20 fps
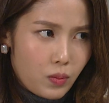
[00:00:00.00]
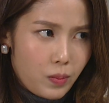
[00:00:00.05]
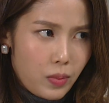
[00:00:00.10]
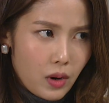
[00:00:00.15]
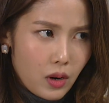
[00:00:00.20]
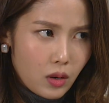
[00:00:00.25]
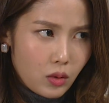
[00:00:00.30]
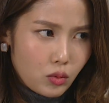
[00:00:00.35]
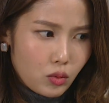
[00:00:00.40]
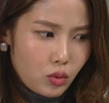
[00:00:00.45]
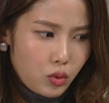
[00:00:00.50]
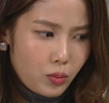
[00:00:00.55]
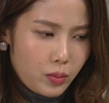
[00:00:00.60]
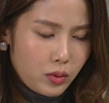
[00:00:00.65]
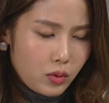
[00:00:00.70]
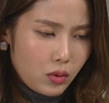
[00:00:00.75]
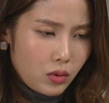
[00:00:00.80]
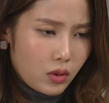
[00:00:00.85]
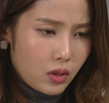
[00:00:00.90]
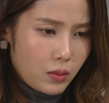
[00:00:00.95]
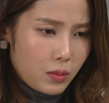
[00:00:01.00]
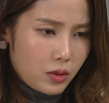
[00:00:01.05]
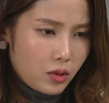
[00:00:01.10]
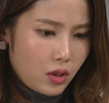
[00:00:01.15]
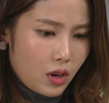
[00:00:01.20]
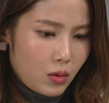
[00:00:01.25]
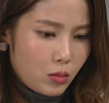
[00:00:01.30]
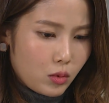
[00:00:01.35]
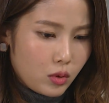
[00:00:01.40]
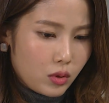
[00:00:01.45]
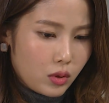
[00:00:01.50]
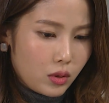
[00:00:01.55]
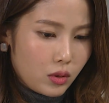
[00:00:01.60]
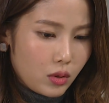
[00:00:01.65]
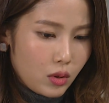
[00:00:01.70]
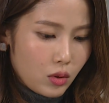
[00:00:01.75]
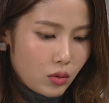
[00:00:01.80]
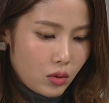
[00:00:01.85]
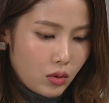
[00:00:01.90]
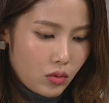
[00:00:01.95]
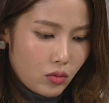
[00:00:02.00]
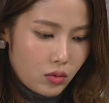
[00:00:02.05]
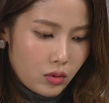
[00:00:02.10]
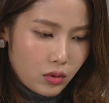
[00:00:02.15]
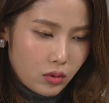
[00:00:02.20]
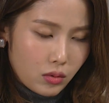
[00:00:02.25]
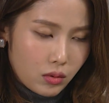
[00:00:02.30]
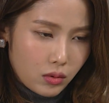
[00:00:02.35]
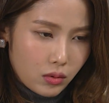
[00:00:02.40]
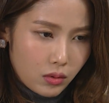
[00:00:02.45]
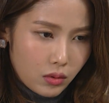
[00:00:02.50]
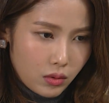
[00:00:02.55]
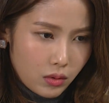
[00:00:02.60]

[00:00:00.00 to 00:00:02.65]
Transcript: 오빠랑 조비서가 입에 자물쇠 채우라고 해서.